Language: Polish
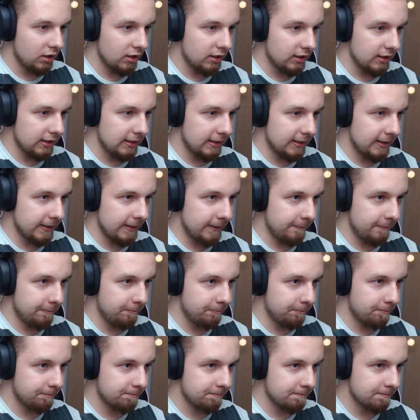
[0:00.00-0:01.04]
Ehm,
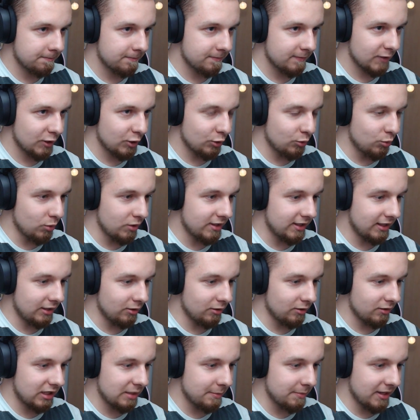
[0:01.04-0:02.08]
kurde,
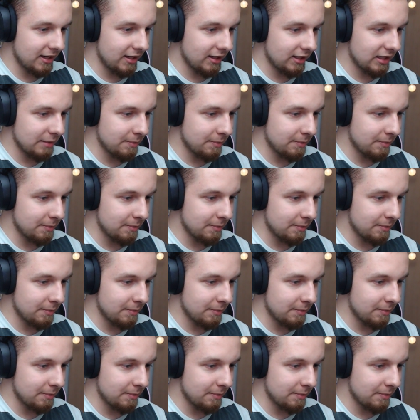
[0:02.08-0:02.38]
no chyba,